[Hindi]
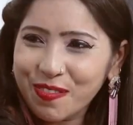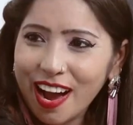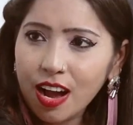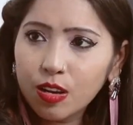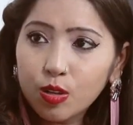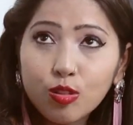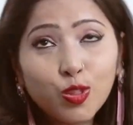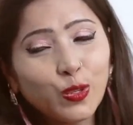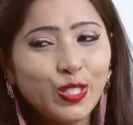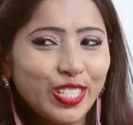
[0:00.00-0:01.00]
अरे वाह
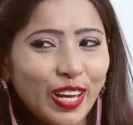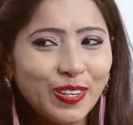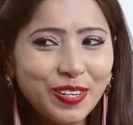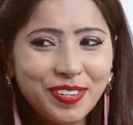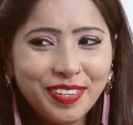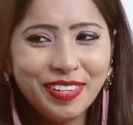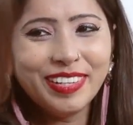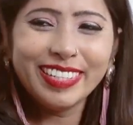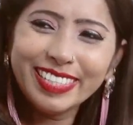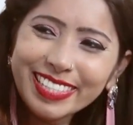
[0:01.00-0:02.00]
तो
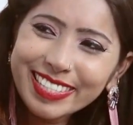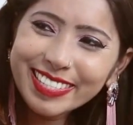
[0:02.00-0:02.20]
चलो चलो